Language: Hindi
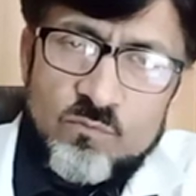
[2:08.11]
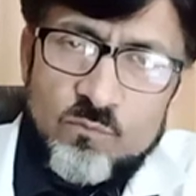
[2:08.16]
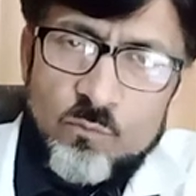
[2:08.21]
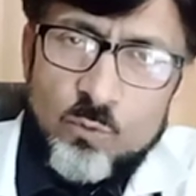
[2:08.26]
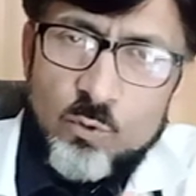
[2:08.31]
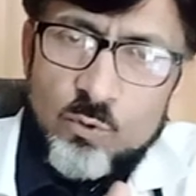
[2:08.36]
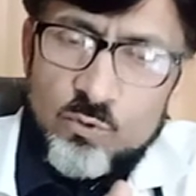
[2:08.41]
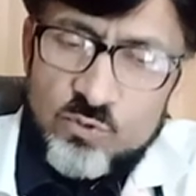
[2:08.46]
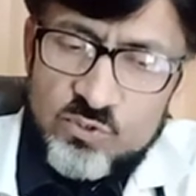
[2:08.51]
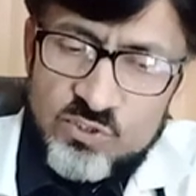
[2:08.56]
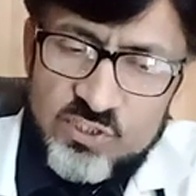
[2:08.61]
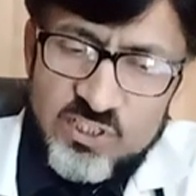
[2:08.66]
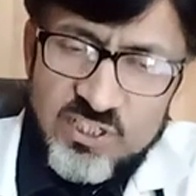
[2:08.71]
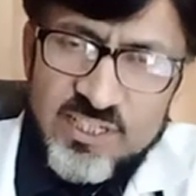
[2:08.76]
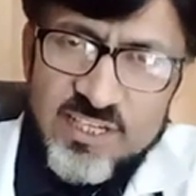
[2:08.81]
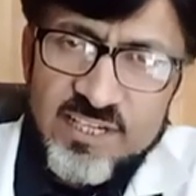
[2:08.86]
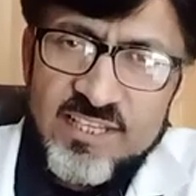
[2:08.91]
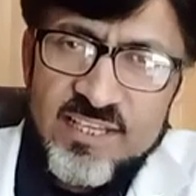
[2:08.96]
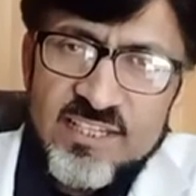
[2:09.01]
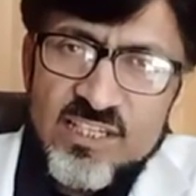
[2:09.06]
वो
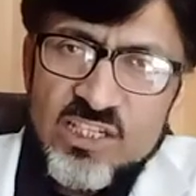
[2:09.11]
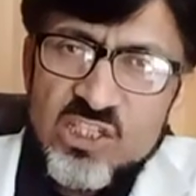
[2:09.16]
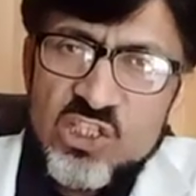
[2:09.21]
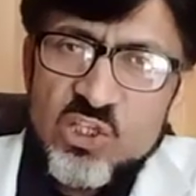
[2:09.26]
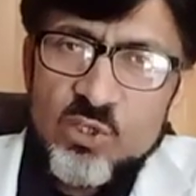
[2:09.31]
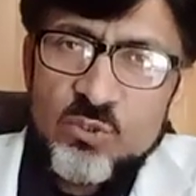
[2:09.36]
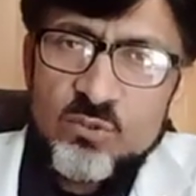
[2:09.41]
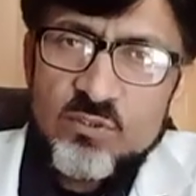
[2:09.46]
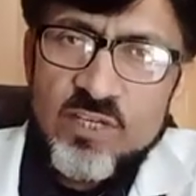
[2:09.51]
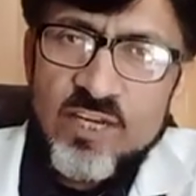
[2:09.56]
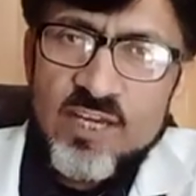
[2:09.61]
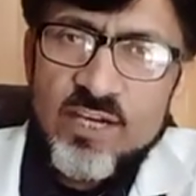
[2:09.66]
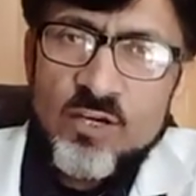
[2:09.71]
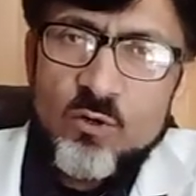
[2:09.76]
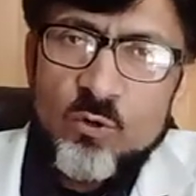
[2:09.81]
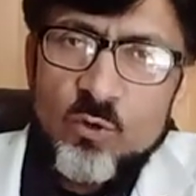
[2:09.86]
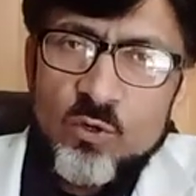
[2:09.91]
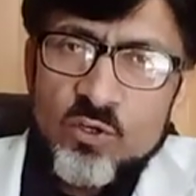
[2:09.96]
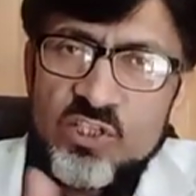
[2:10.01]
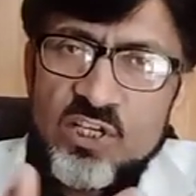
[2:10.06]
जिगर के नीचे होता है
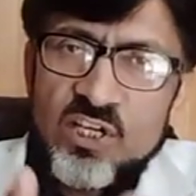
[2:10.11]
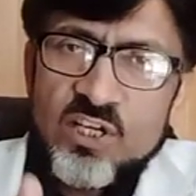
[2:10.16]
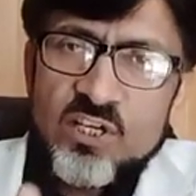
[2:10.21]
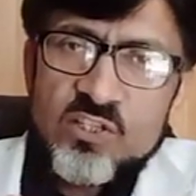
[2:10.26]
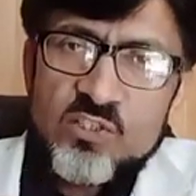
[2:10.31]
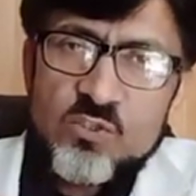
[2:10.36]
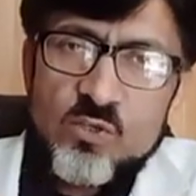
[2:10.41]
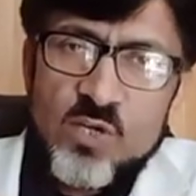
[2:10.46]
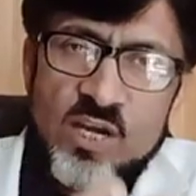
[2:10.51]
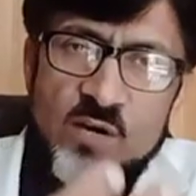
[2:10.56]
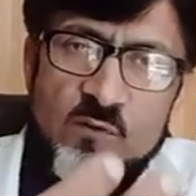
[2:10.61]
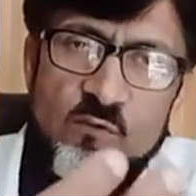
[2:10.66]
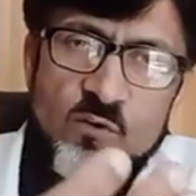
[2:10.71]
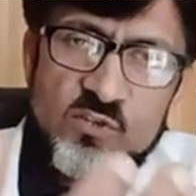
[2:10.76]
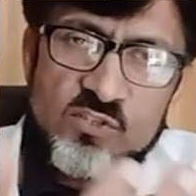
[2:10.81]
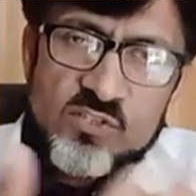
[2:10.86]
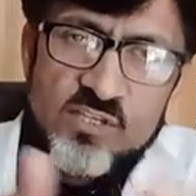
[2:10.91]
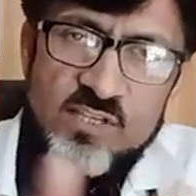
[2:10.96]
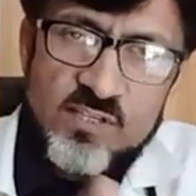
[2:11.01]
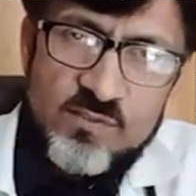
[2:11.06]
और जिगर जो है वो
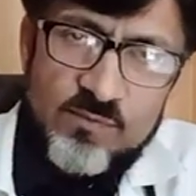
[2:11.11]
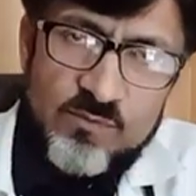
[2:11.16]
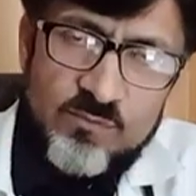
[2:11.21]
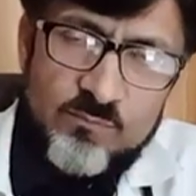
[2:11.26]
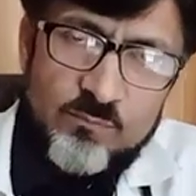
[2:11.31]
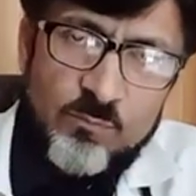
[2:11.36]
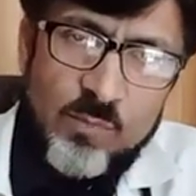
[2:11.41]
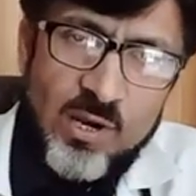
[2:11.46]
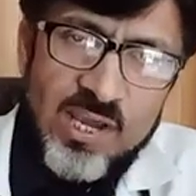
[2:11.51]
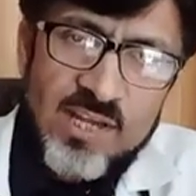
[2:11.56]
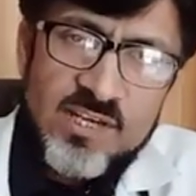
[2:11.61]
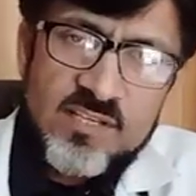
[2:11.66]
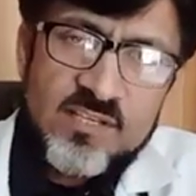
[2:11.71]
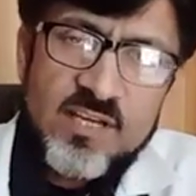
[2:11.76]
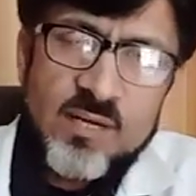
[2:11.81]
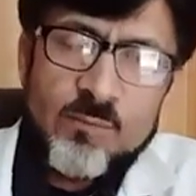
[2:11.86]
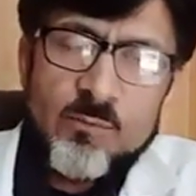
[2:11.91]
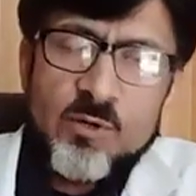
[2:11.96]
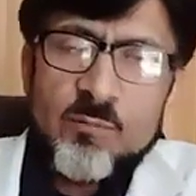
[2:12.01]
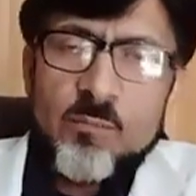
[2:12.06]
उसके बाइल
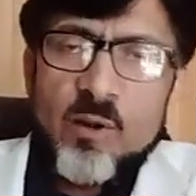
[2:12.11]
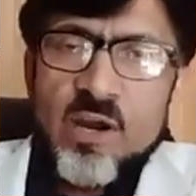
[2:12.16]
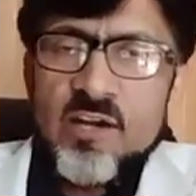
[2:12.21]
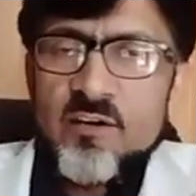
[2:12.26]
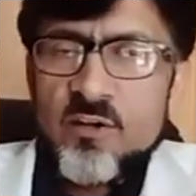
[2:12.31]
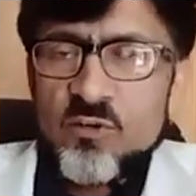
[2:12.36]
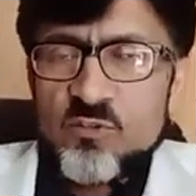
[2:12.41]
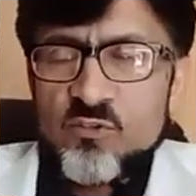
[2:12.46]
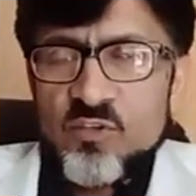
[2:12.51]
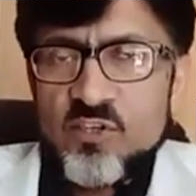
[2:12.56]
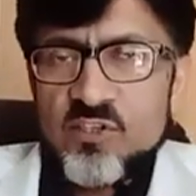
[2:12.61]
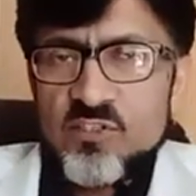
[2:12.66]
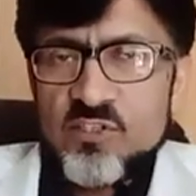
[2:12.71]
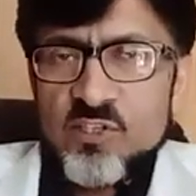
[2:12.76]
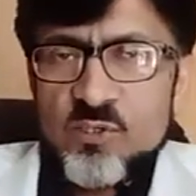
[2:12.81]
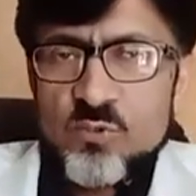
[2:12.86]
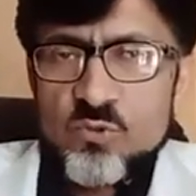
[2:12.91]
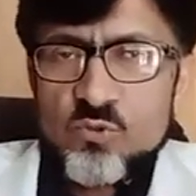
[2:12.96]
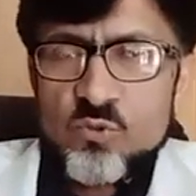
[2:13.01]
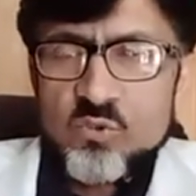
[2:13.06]
कॉमन बाइल डॉक्टर के
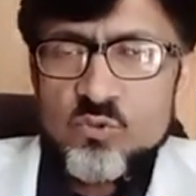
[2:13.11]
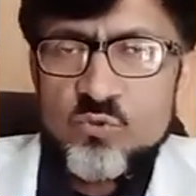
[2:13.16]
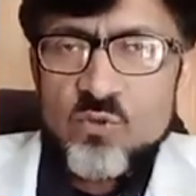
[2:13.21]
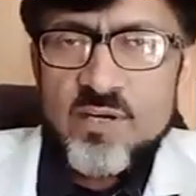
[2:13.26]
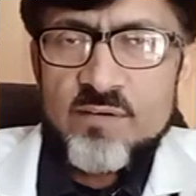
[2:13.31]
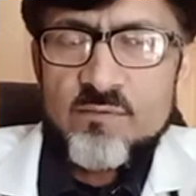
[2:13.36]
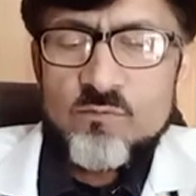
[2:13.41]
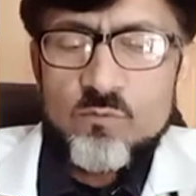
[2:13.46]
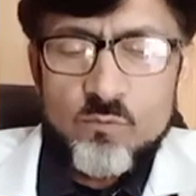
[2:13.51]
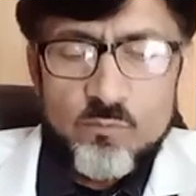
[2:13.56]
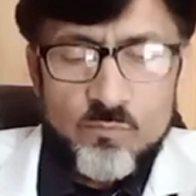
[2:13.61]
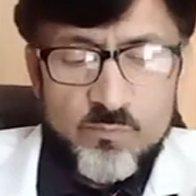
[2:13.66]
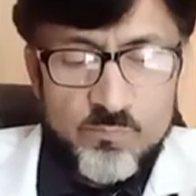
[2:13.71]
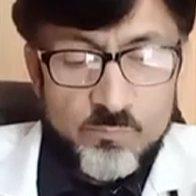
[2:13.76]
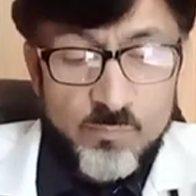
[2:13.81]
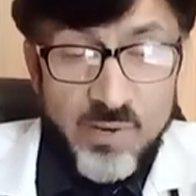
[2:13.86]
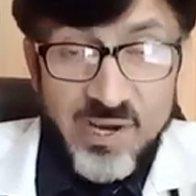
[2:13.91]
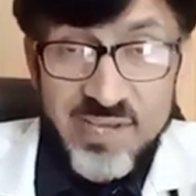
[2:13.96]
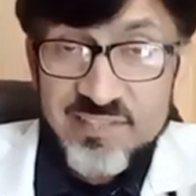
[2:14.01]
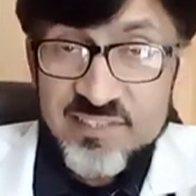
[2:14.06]
ज़रिए उसको जो है वो
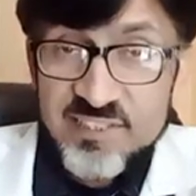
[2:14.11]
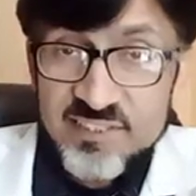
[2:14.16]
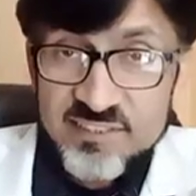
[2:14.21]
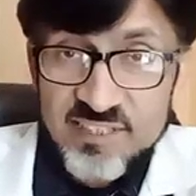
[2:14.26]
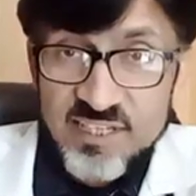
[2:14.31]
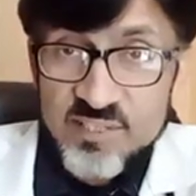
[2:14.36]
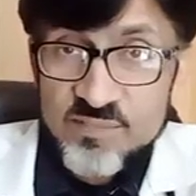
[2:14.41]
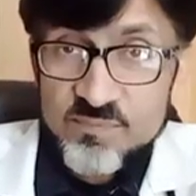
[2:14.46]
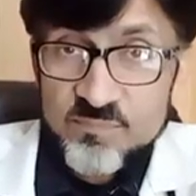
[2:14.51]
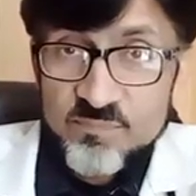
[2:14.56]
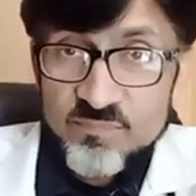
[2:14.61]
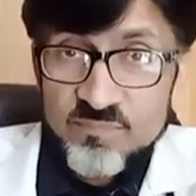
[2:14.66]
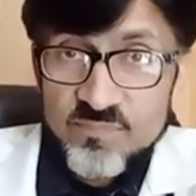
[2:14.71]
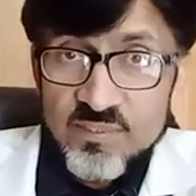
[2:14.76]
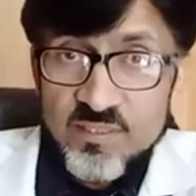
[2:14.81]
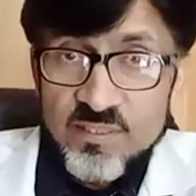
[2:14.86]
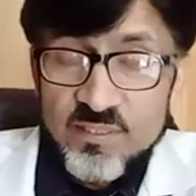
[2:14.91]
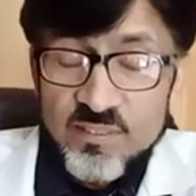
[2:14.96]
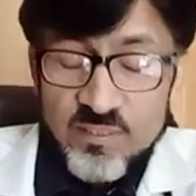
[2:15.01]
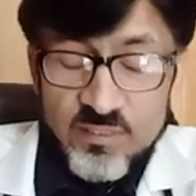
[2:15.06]
बाइल देता है
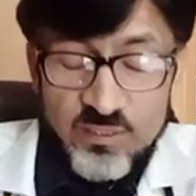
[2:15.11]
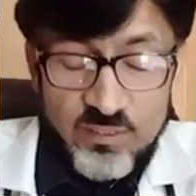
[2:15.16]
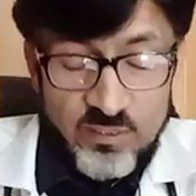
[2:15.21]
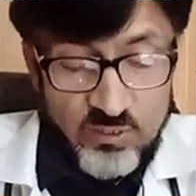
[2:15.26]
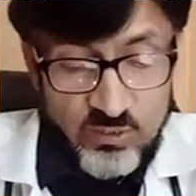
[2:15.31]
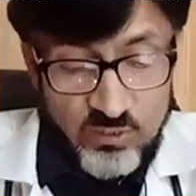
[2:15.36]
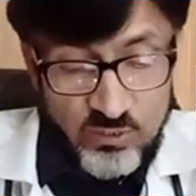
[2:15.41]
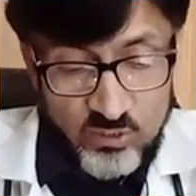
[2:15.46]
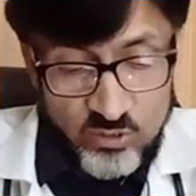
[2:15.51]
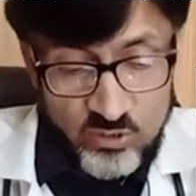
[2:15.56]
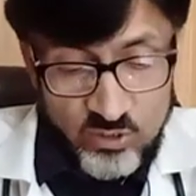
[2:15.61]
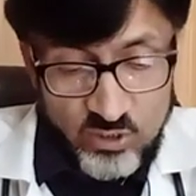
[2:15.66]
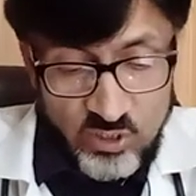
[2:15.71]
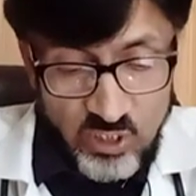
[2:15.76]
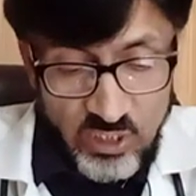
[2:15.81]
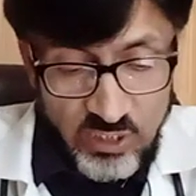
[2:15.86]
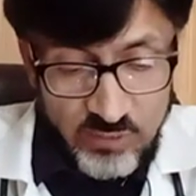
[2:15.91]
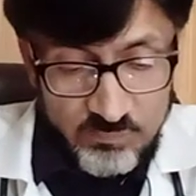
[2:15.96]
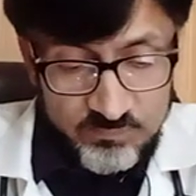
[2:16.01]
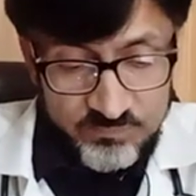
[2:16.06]

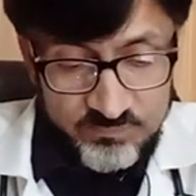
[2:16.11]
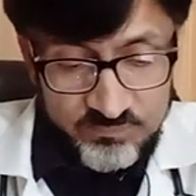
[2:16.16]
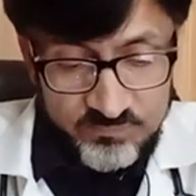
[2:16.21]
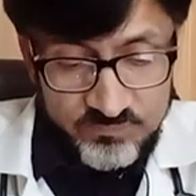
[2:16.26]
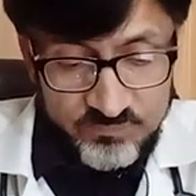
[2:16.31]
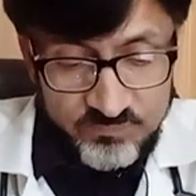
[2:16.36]
अब